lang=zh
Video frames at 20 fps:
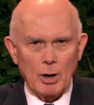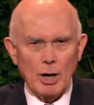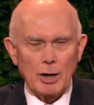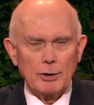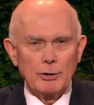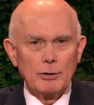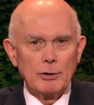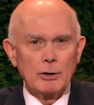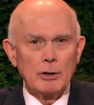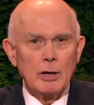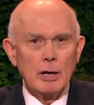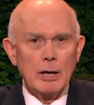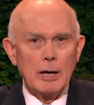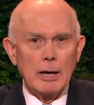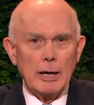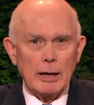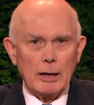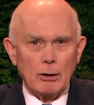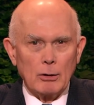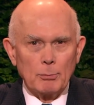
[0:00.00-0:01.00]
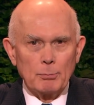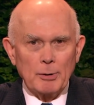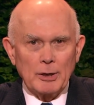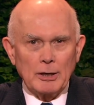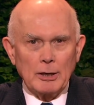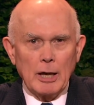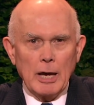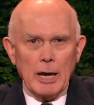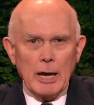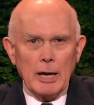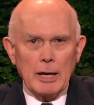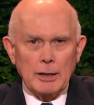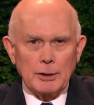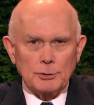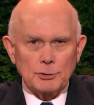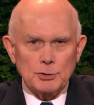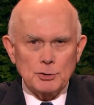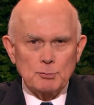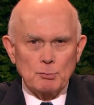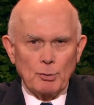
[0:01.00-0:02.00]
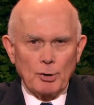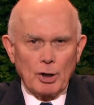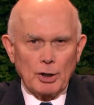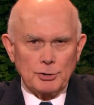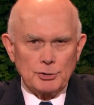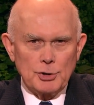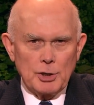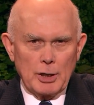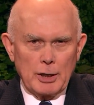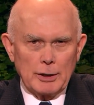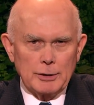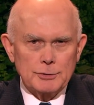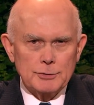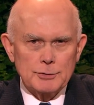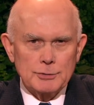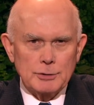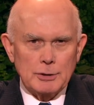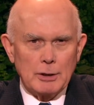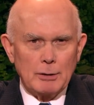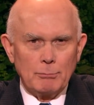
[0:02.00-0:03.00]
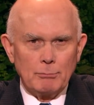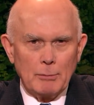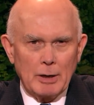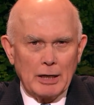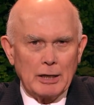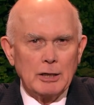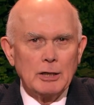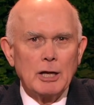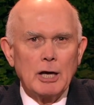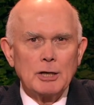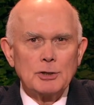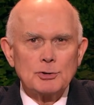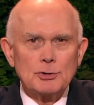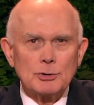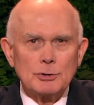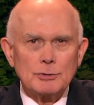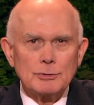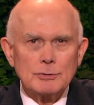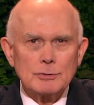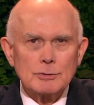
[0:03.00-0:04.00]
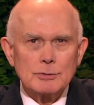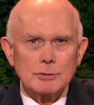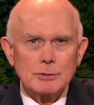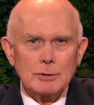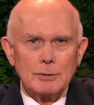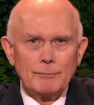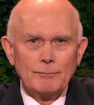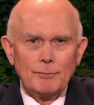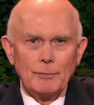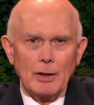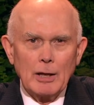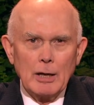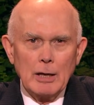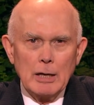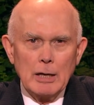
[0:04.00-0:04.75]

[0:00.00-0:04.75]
是我们最近在许多国家进行的援助之手计划。